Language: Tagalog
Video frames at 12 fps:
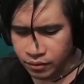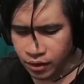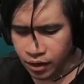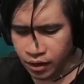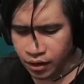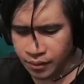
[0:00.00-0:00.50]

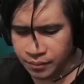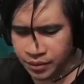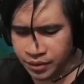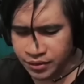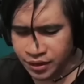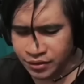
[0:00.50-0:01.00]

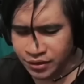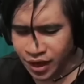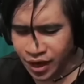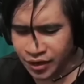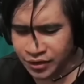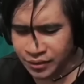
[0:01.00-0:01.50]
Gagamitan
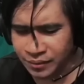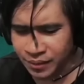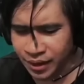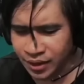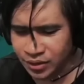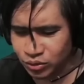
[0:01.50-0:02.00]
tayo ng
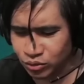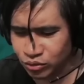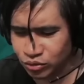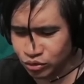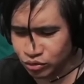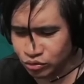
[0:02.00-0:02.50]
mga
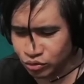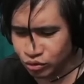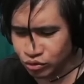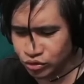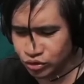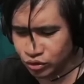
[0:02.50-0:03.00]

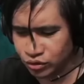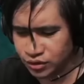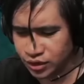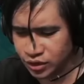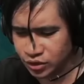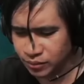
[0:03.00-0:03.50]

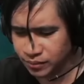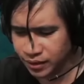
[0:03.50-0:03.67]
tusok-tusok dito,